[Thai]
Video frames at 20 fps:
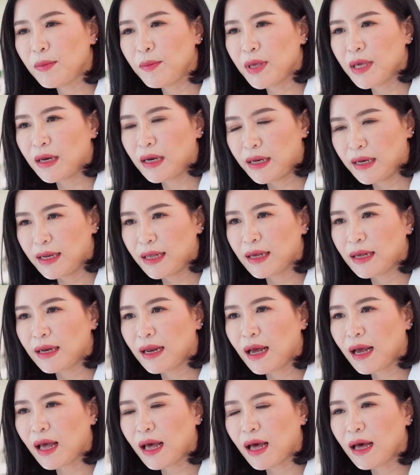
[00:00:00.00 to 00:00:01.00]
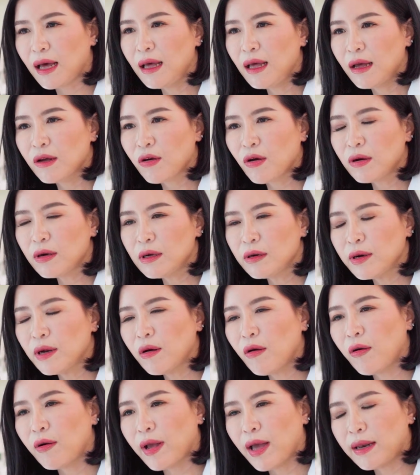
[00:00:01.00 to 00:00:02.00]
BB Clinic นะคะ ก็คือ
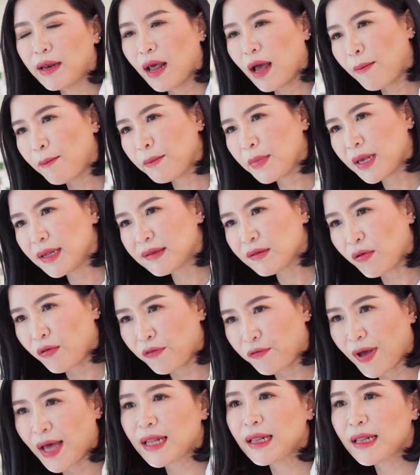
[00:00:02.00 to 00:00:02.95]
เรื่องของการทำเมโซแฟ